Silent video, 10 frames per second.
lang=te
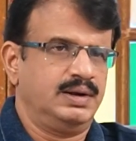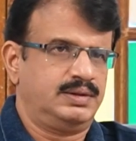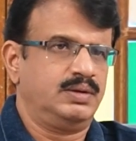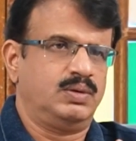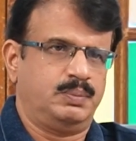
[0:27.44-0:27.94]

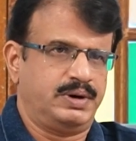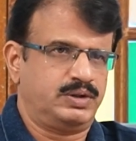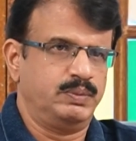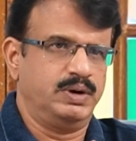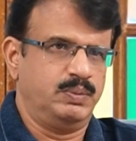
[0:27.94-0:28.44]
కలిసి ఒక
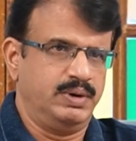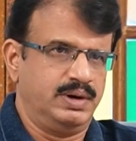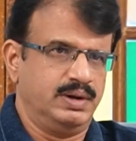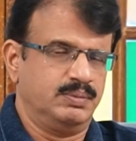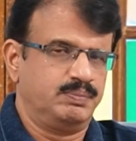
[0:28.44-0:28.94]
ప్రెస్ మీట్
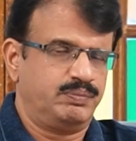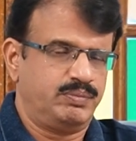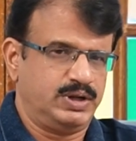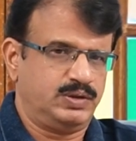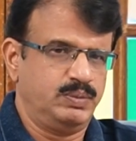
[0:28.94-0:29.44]
పెట్టారు
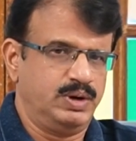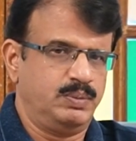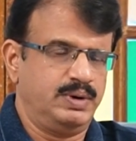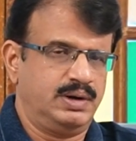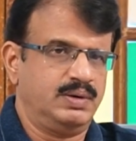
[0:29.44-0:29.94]
ప్రెస్ మీట్
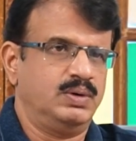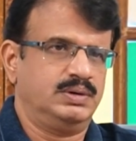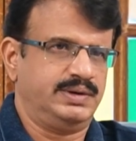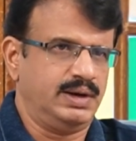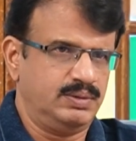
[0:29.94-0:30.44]
పెట్టి
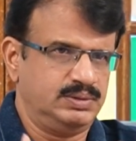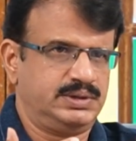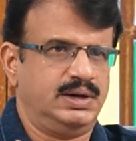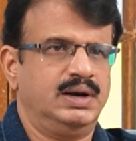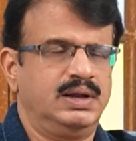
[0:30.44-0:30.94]
వాళ్ళు చాలా
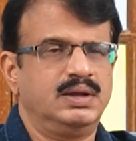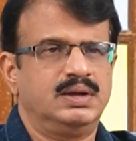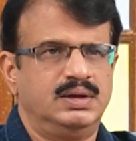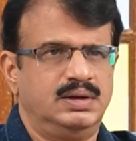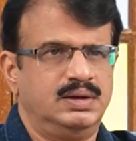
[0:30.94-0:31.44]
విషయాల్ని
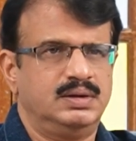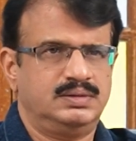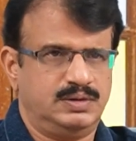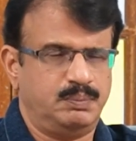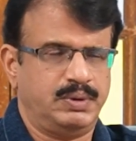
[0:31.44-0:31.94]

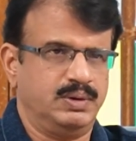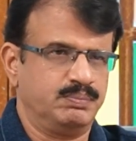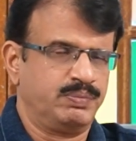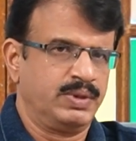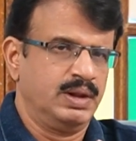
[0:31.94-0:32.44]
చెప్పారు
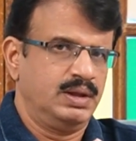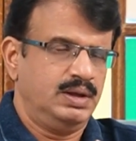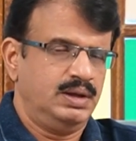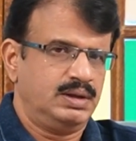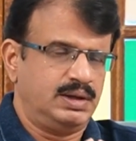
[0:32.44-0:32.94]

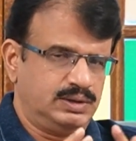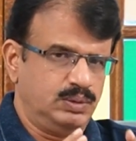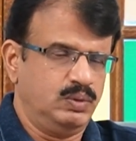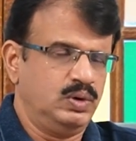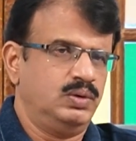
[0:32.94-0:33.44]

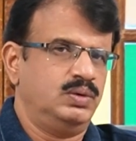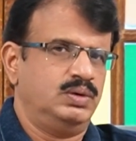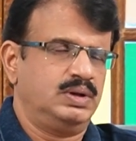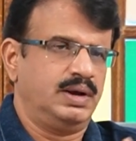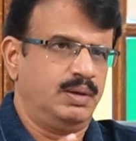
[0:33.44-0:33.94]
గతంలో
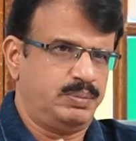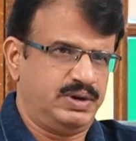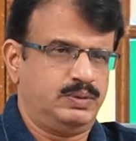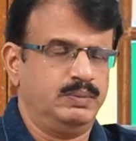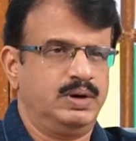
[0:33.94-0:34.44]
ఇలా
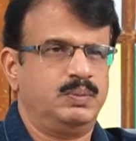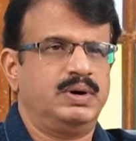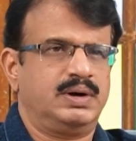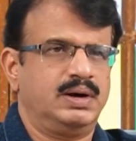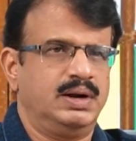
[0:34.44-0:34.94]
ప్రెస్ మీట్
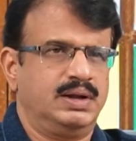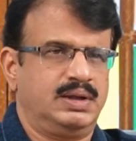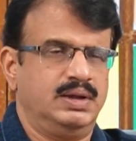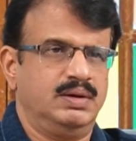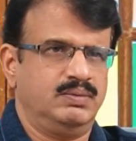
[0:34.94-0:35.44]

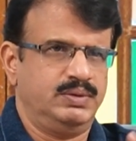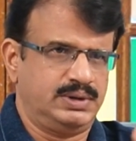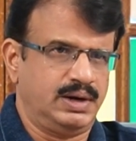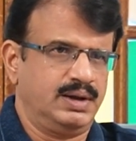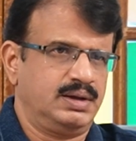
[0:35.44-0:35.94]
పెట్టడానికి
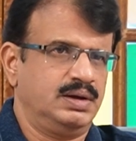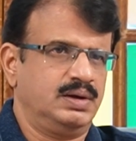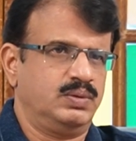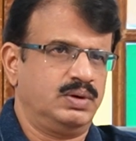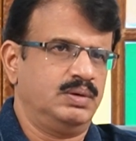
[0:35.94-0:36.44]
వ్యతిరేకంగా
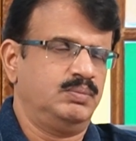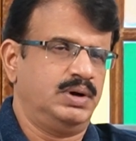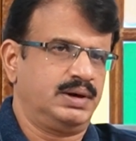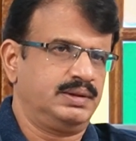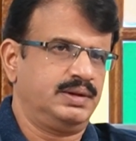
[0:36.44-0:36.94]
కూడా
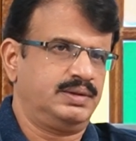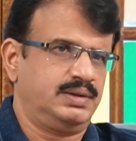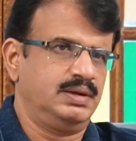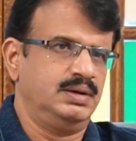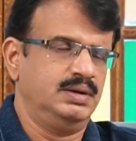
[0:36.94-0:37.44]

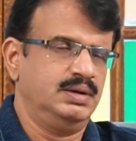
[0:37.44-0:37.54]
మార్గదర్శి